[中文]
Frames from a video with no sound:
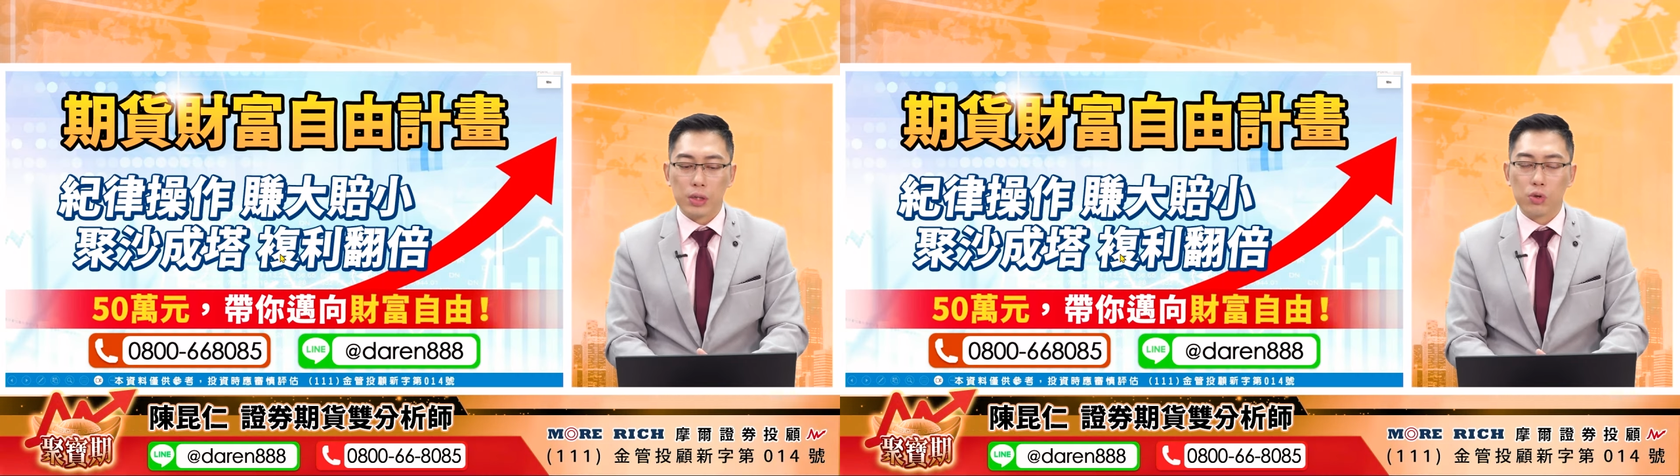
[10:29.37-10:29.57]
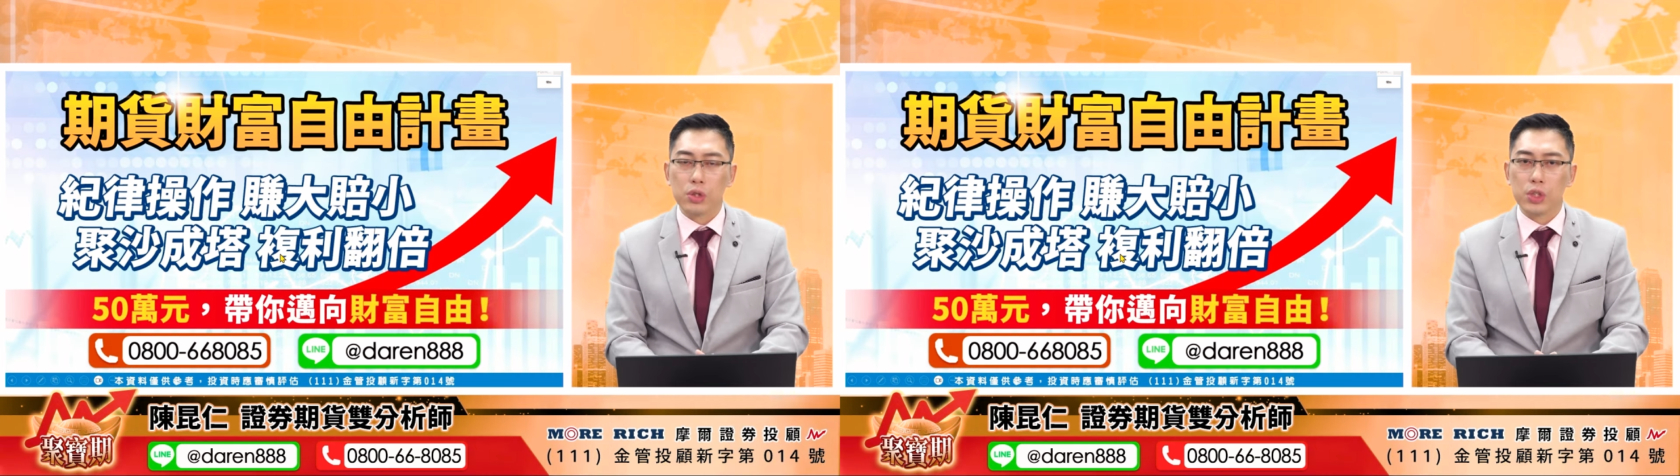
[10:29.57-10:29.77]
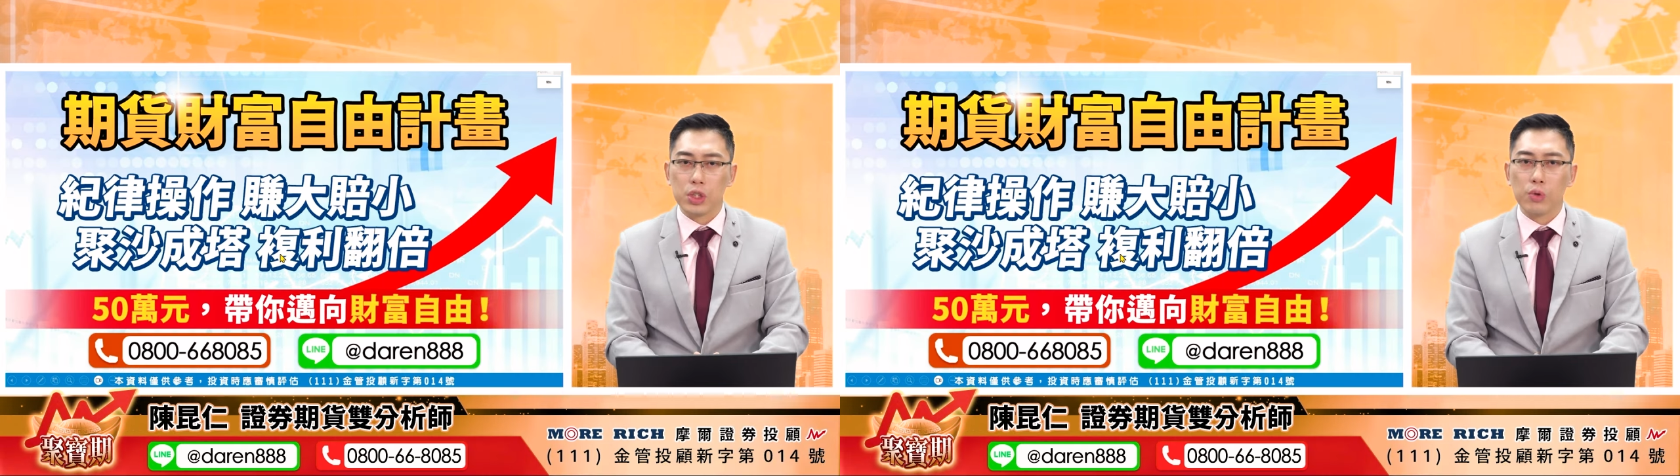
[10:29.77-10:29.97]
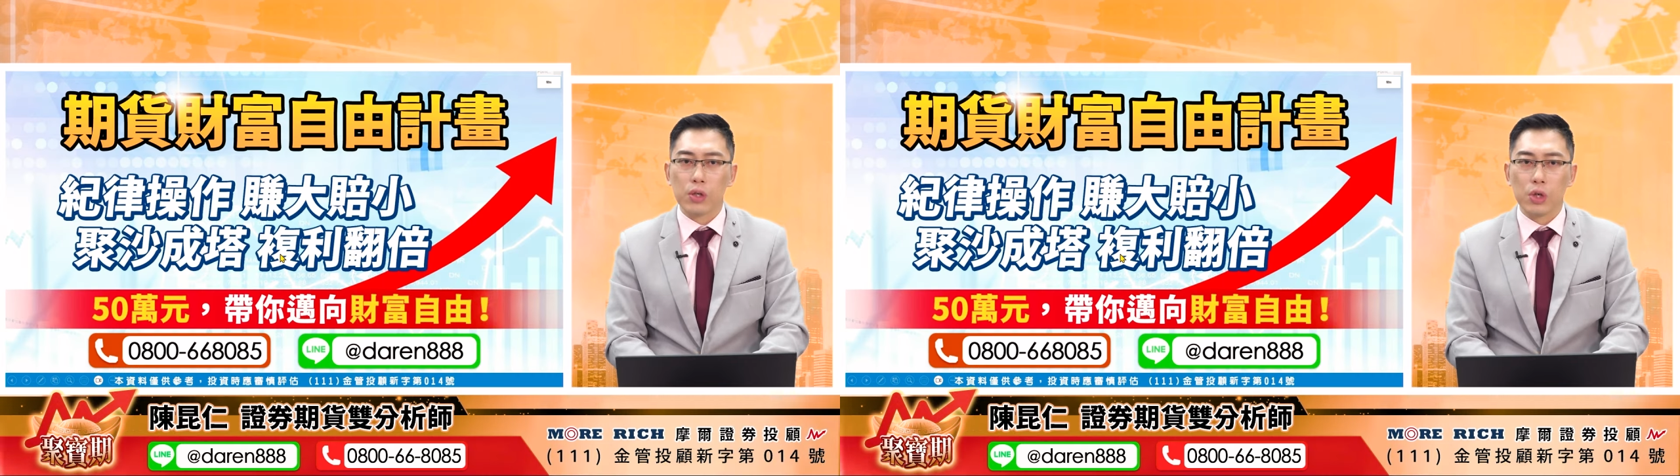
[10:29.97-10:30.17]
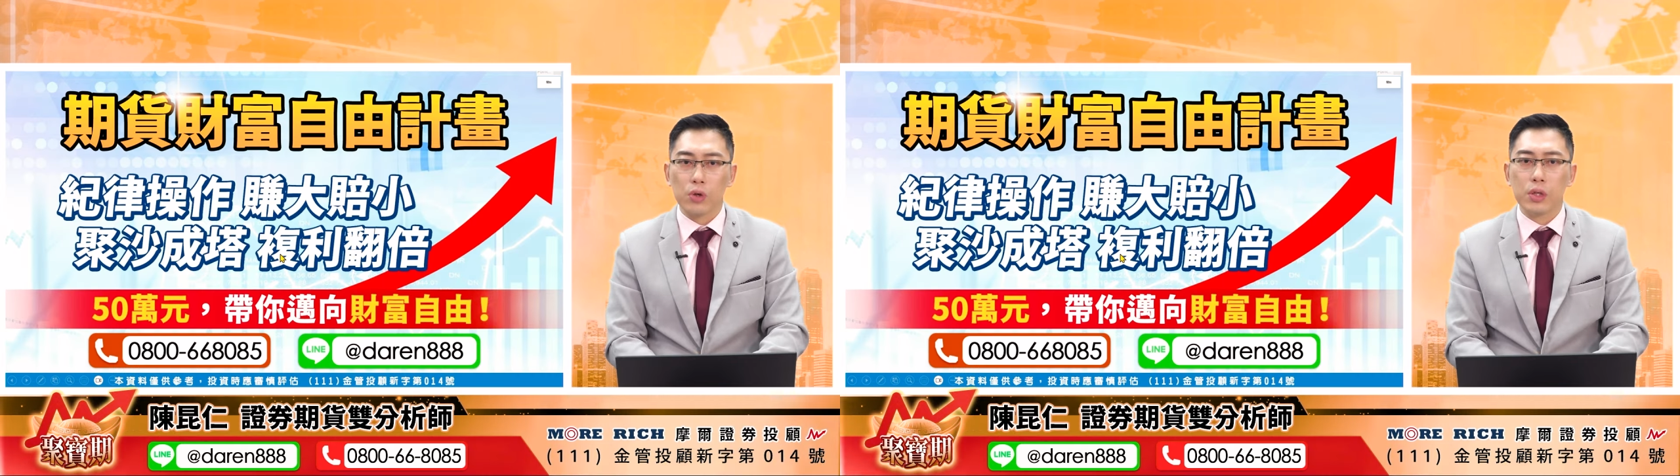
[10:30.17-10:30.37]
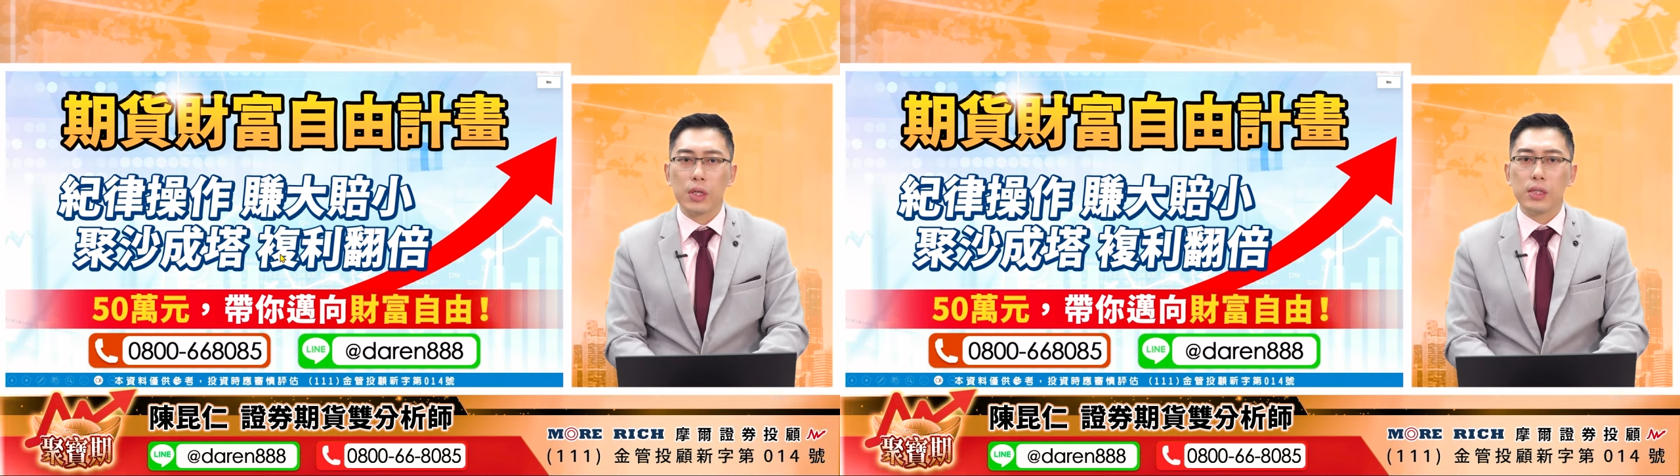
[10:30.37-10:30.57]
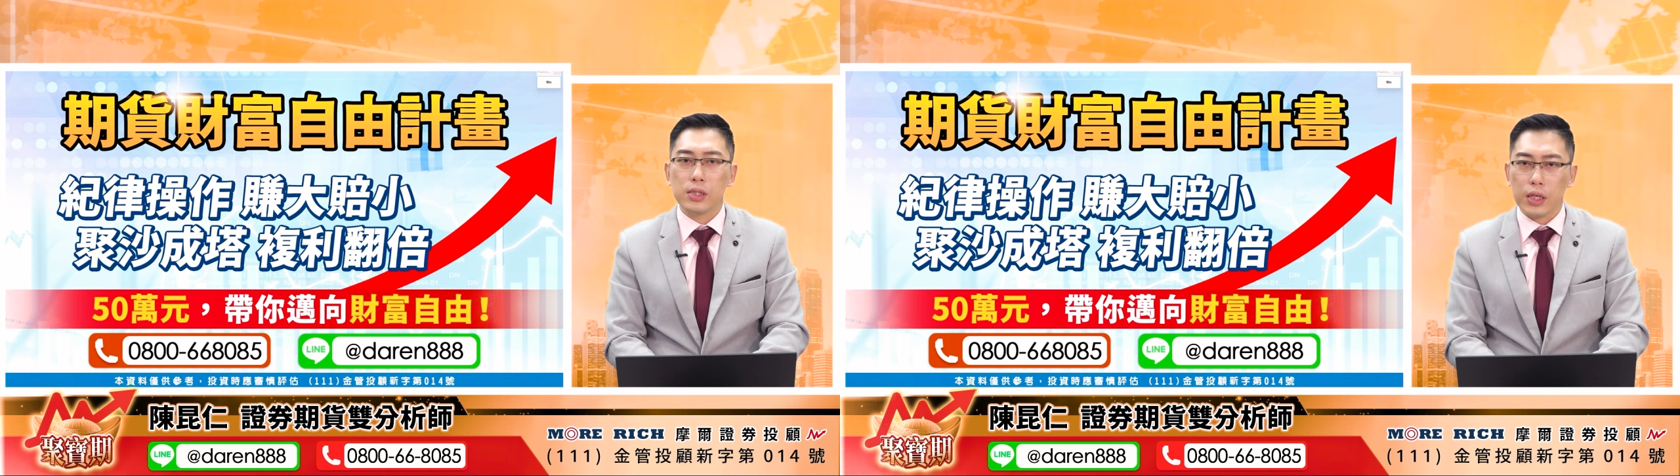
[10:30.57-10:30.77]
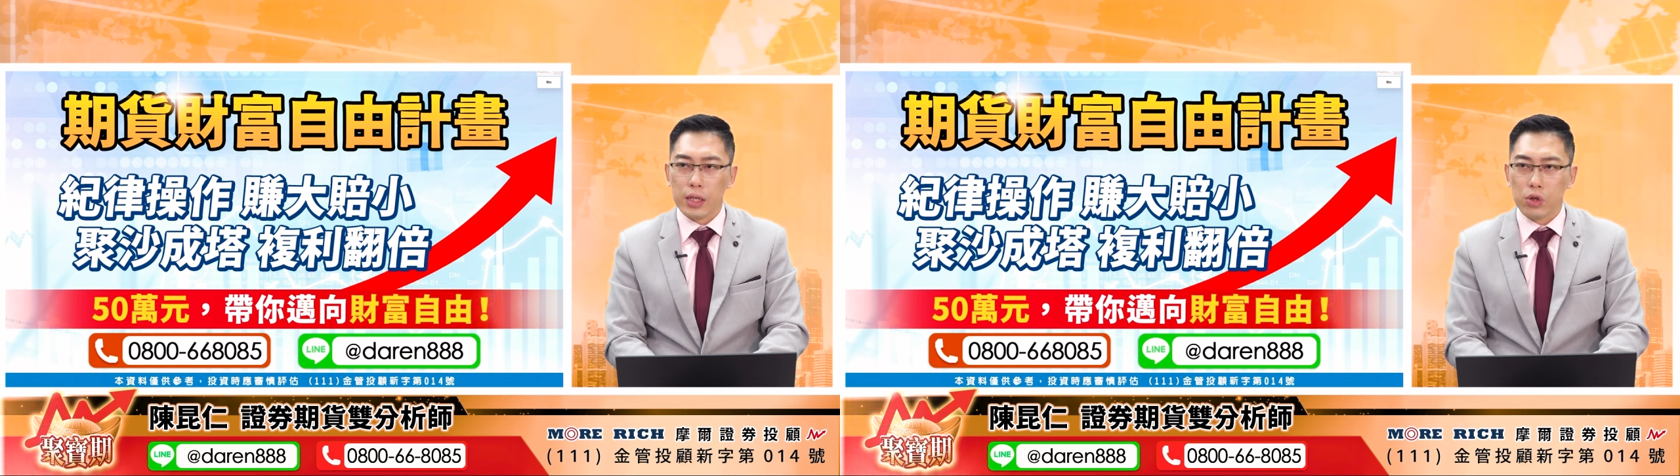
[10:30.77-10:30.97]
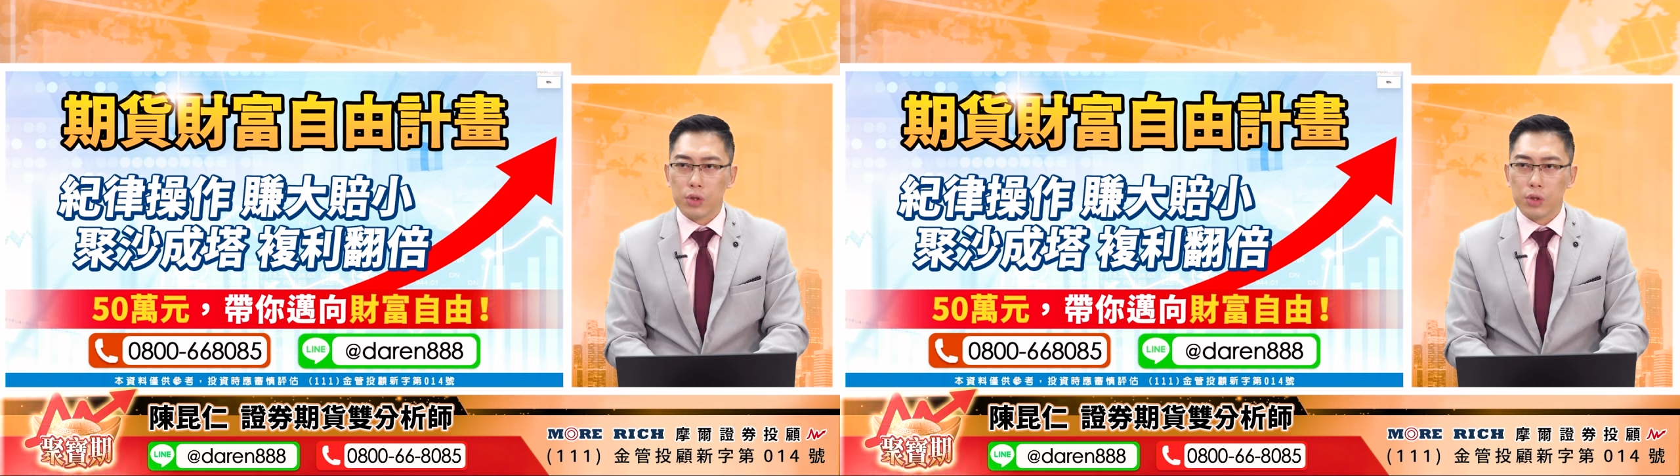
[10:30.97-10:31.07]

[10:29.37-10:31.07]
都是希望用这页投